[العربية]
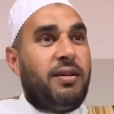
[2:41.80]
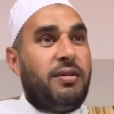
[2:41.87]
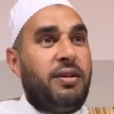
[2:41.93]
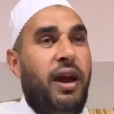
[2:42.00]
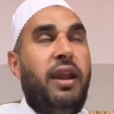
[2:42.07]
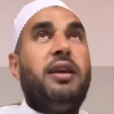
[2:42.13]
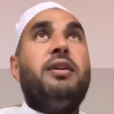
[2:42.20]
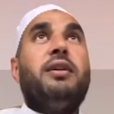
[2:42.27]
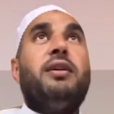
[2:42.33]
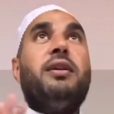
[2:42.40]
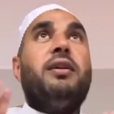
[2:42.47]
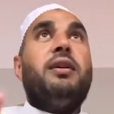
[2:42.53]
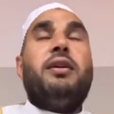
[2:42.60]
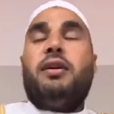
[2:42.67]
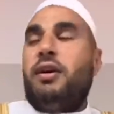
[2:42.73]
يعني
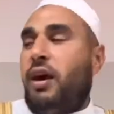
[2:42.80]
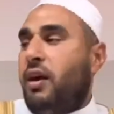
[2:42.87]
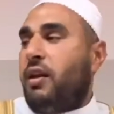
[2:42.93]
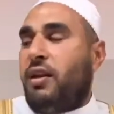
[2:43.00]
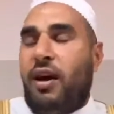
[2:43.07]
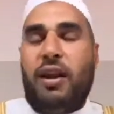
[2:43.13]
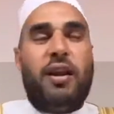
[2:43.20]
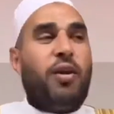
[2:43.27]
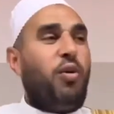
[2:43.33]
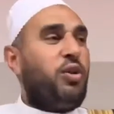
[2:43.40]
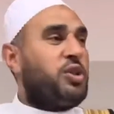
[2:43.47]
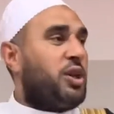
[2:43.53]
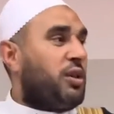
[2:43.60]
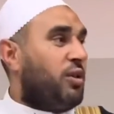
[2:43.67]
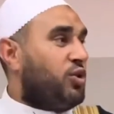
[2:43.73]
آه، انا رحت
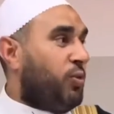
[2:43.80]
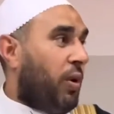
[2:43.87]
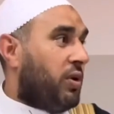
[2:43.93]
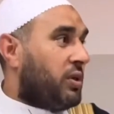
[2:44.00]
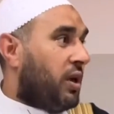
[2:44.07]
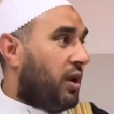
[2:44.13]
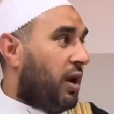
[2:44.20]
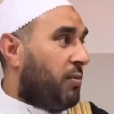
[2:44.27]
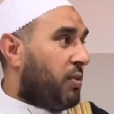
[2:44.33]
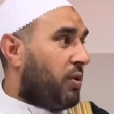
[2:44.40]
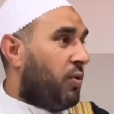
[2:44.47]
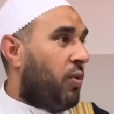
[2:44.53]
صلاه الجمعه وانتهى الامر